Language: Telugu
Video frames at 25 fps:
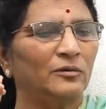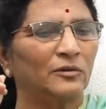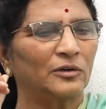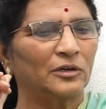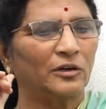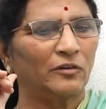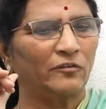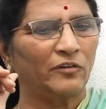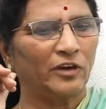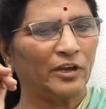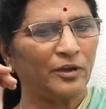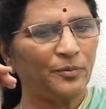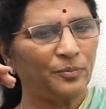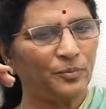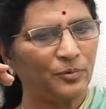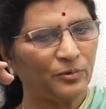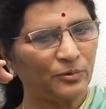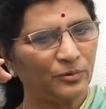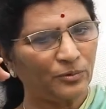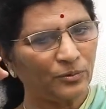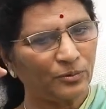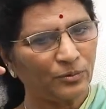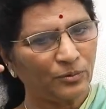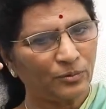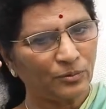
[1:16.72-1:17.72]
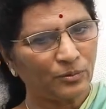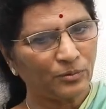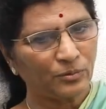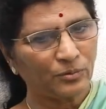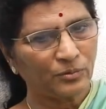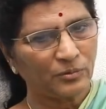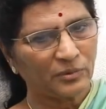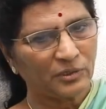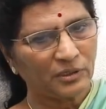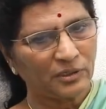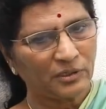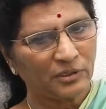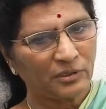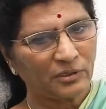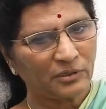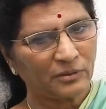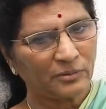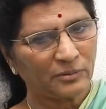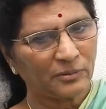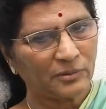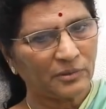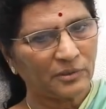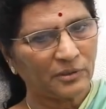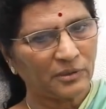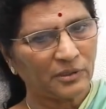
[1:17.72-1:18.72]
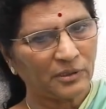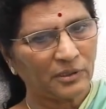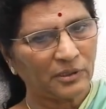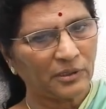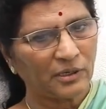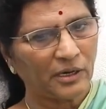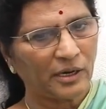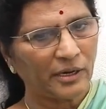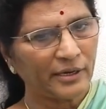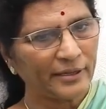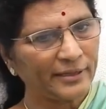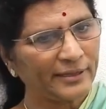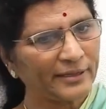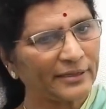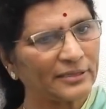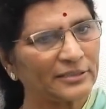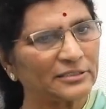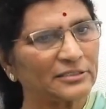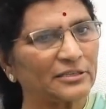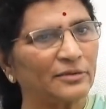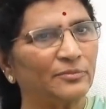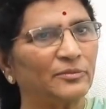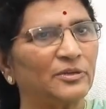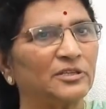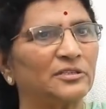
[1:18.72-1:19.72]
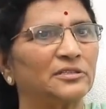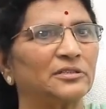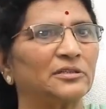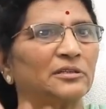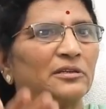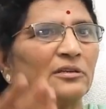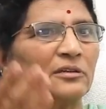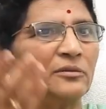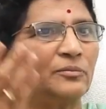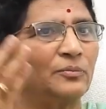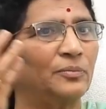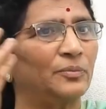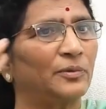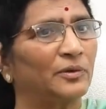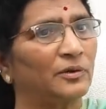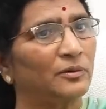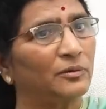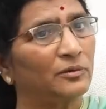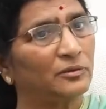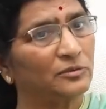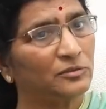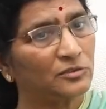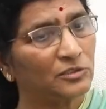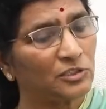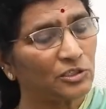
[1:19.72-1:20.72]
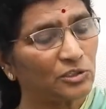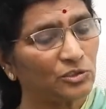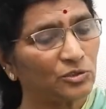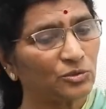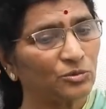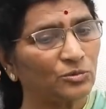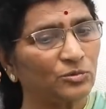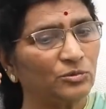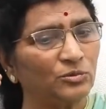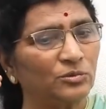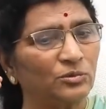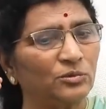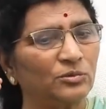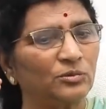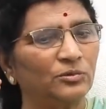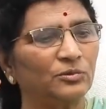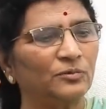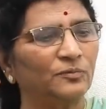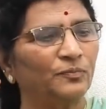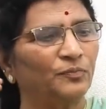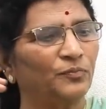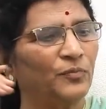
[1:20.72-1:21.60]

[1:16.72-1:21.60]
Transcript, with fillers: ఒకవైపు ఈ ఆర్థిక సమస్యలను చేసుకుంటూ